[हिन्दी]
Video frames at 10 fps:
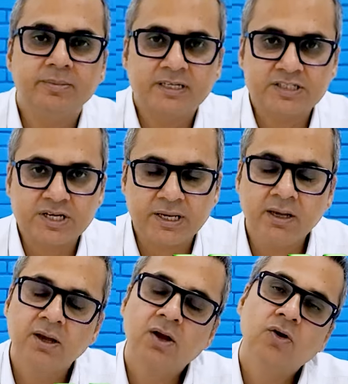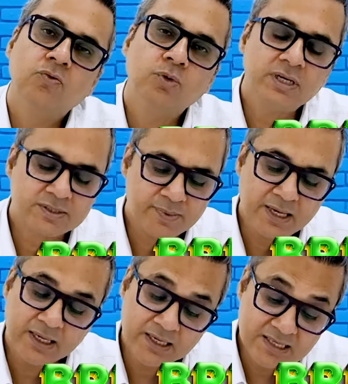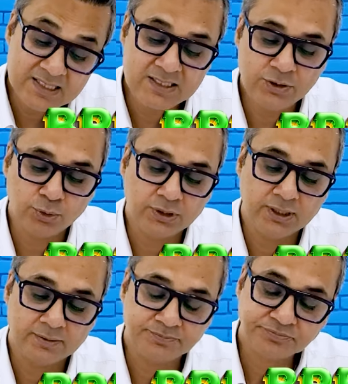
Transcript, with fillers: है ब्रेस्ट की वो इसमें ईजी होती है